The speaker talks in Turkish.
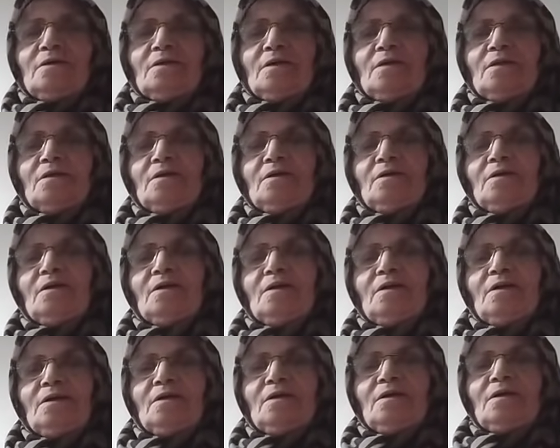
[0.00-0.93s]
Yani
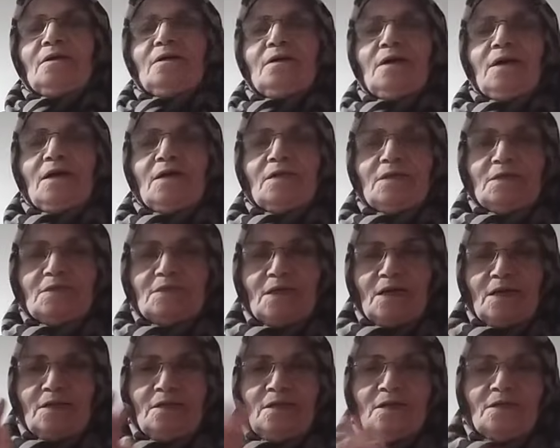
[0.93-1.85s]
herkes
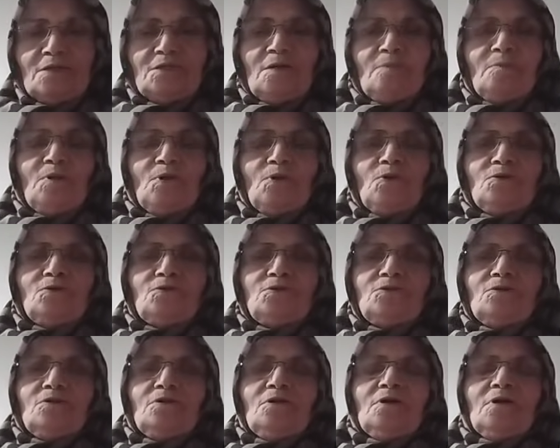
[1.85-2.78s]
hayırlı akşamlar
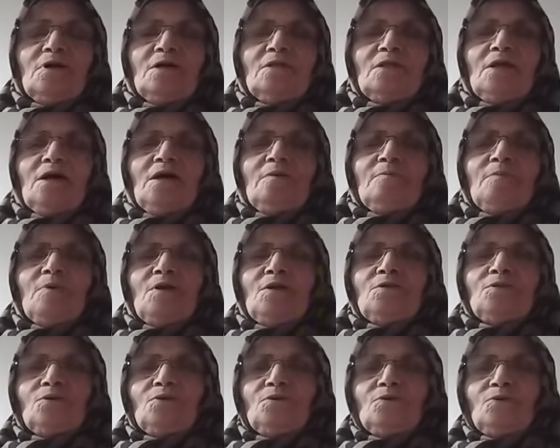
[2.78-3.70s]
olsun. Allah'a
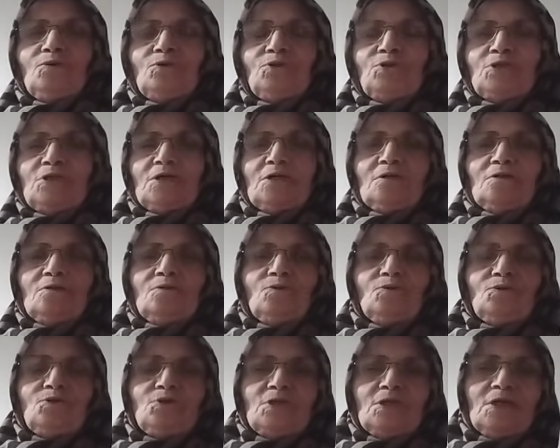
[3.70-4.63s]
emanet olun. Hoşçakalın,
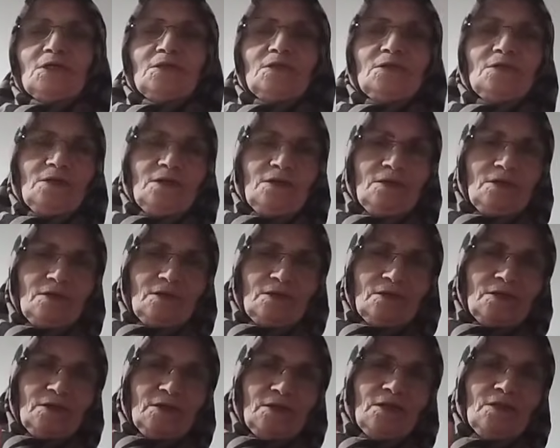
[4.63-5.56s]
dostça kalın.
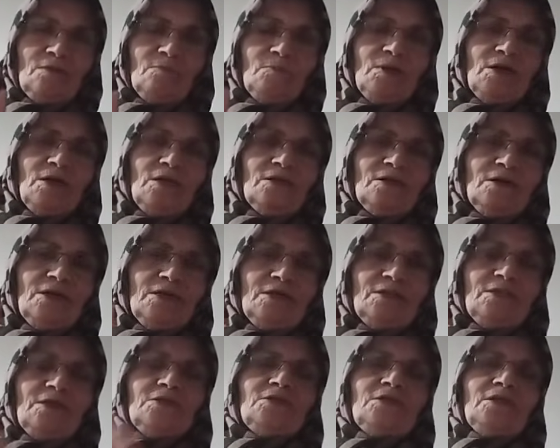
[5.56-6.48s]
Kanalımda kalın
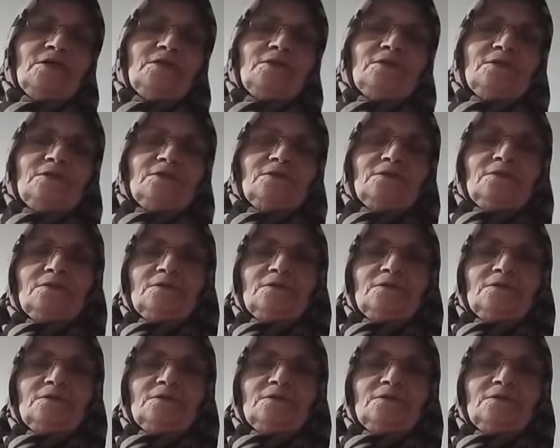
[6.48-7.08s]
arkadaşlar.